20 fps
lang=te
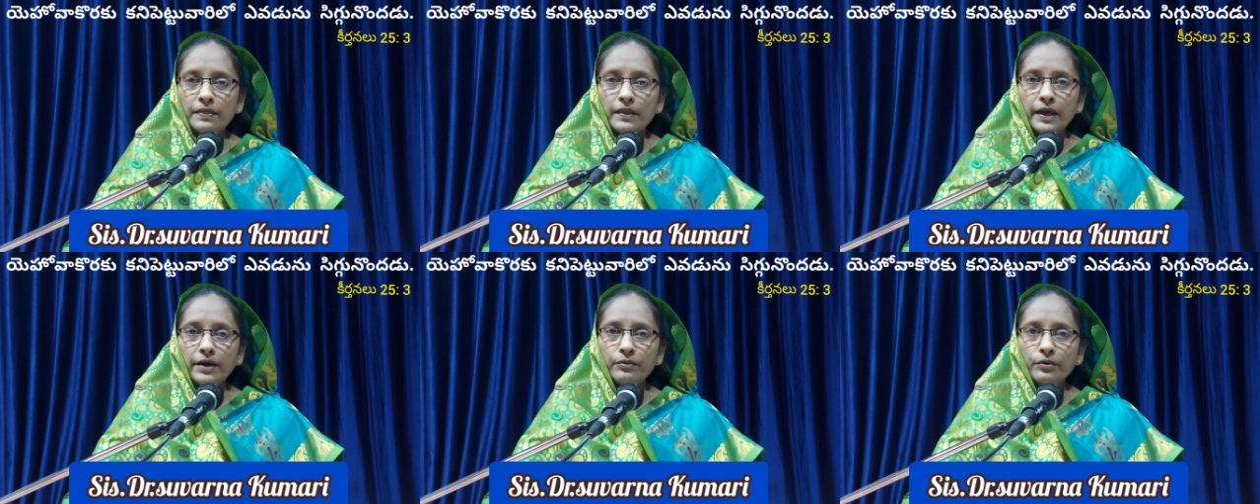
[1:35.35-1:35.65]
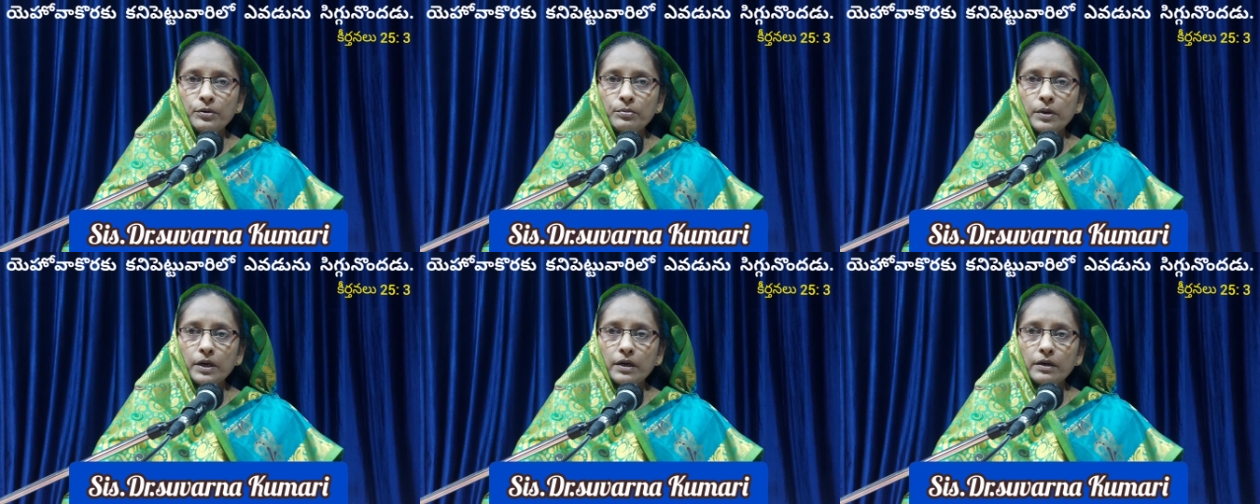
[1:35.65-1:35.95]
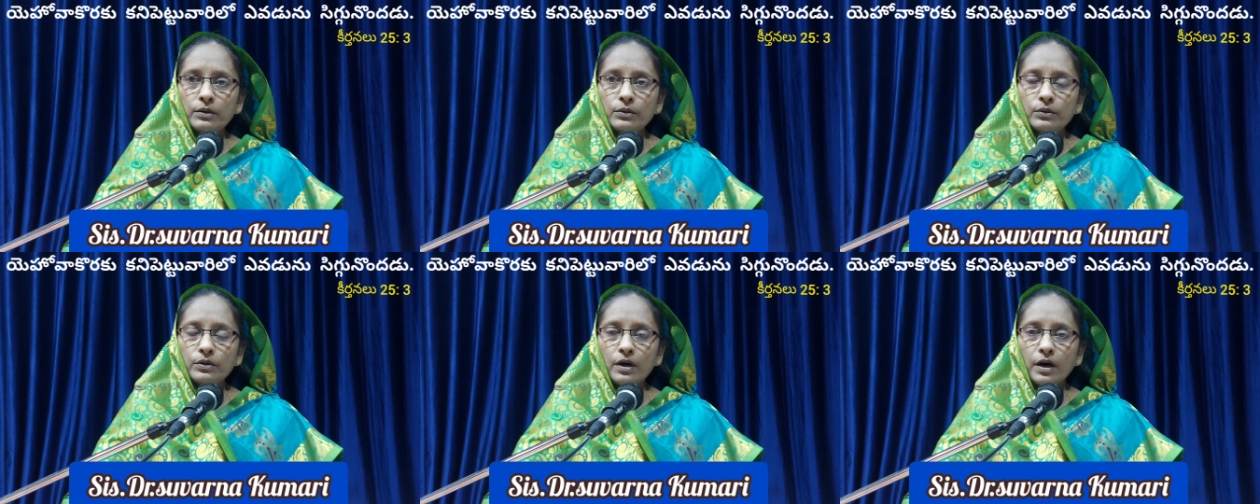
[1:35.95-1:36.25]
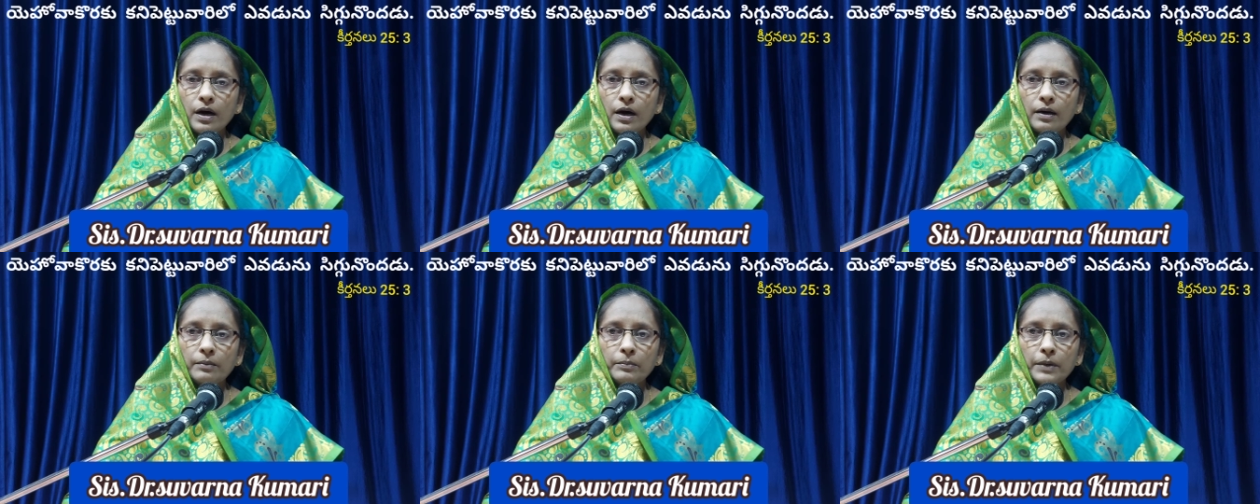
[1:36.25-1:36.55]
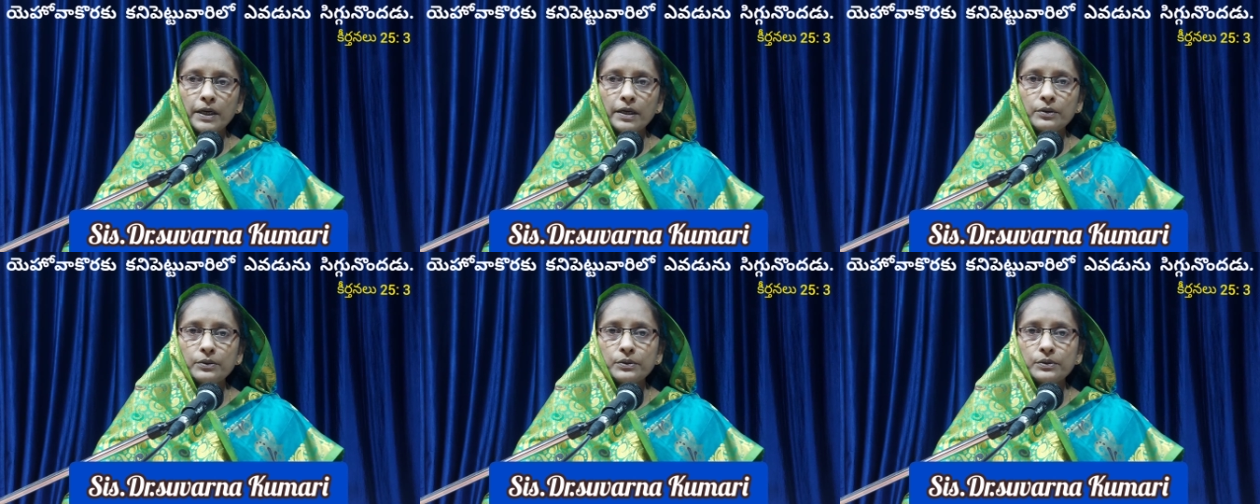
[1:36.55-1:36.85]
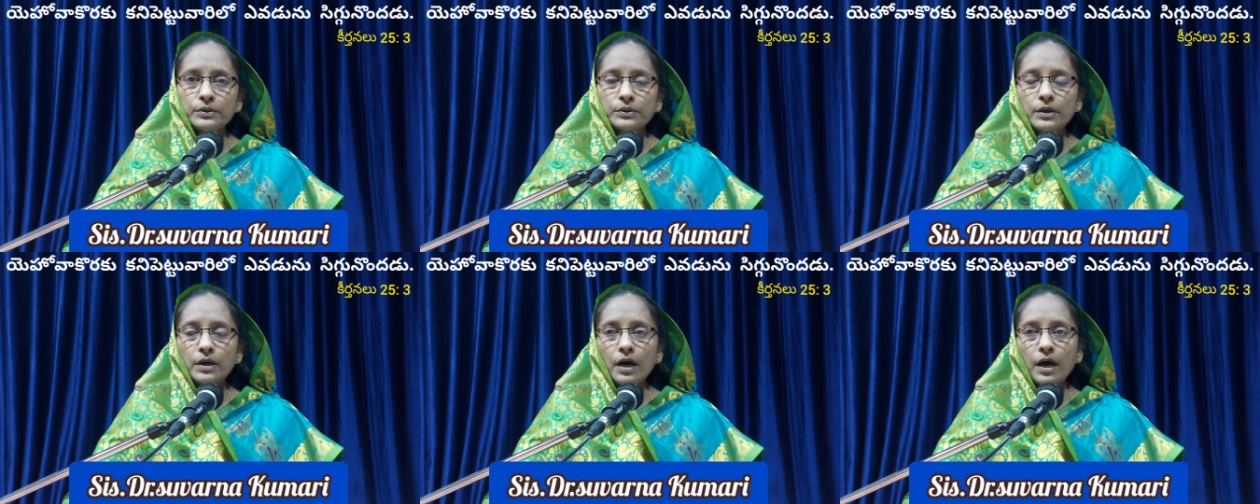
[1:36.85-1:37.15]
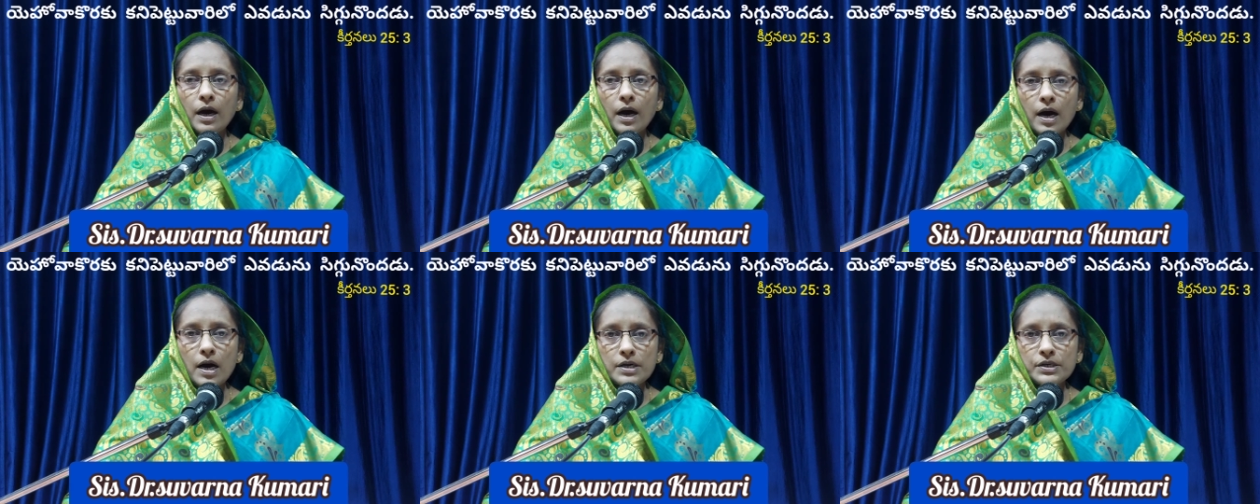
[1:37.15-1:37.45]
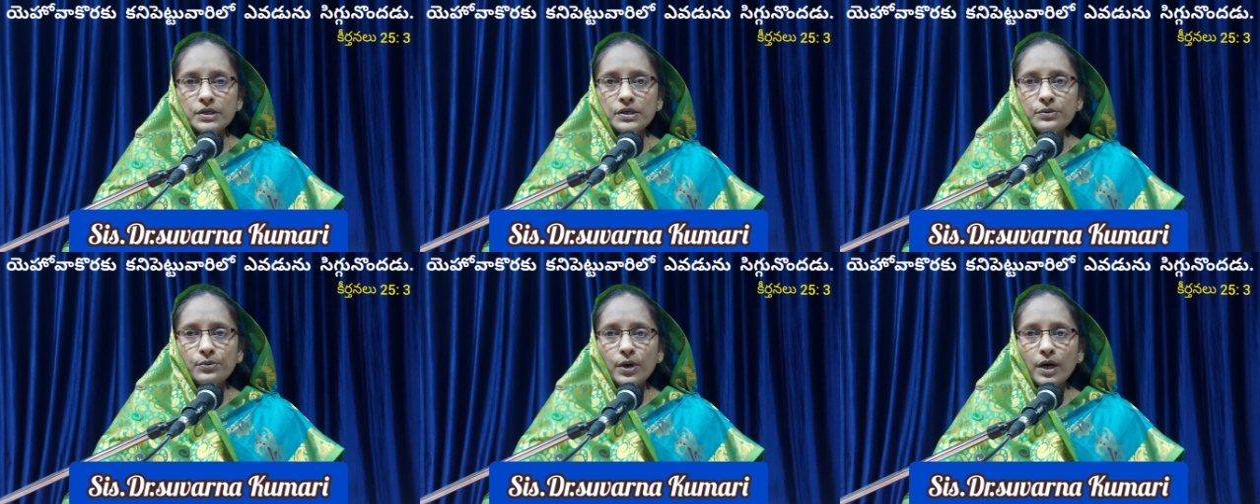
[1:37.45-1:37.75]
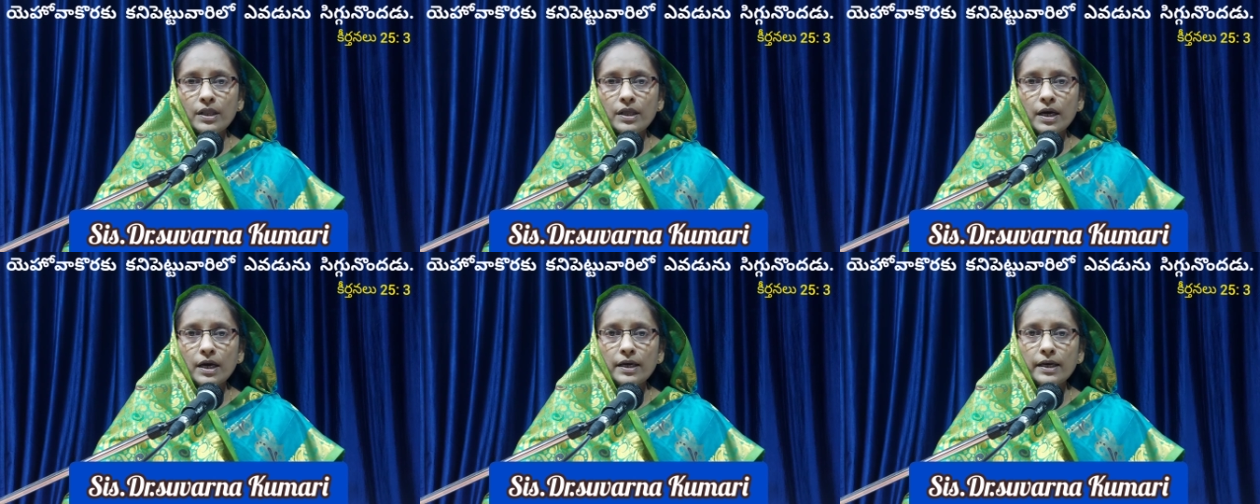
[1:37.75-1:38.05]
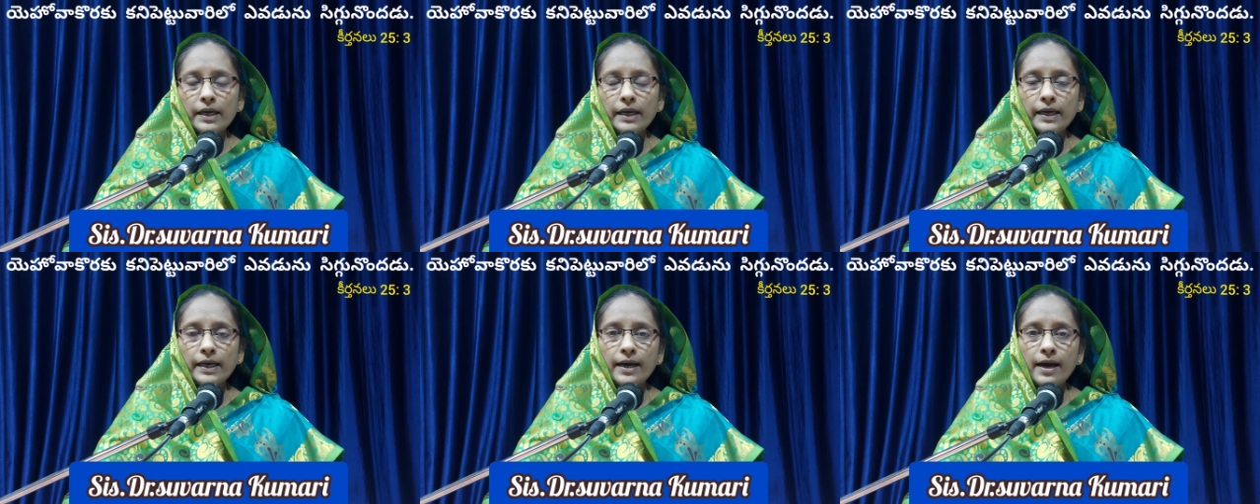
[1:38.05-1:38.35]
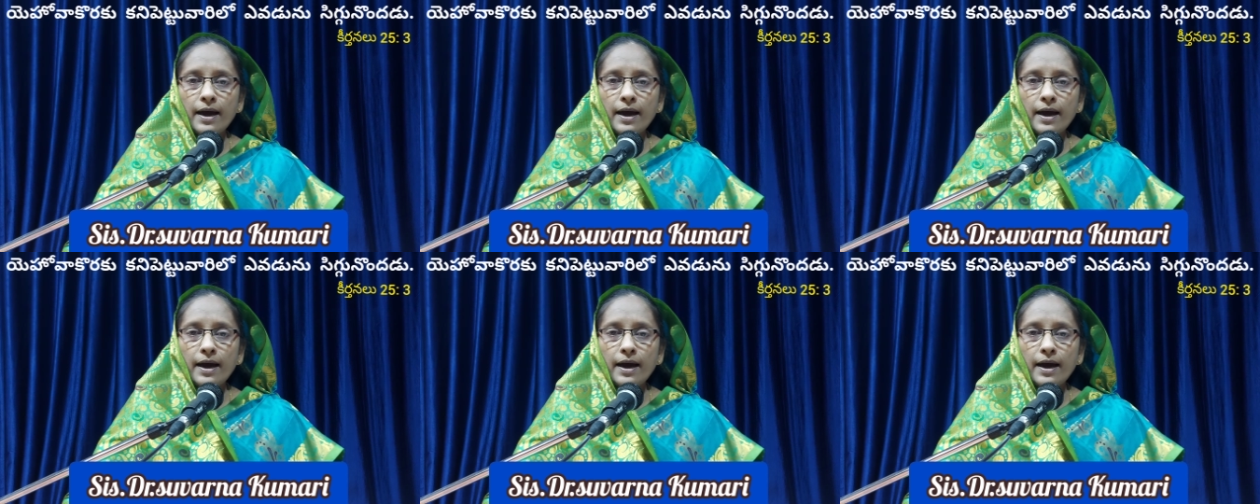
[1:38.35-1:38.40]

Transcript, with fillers: దేవుడు మనను మనకు ఆశీర్వాదాన్ని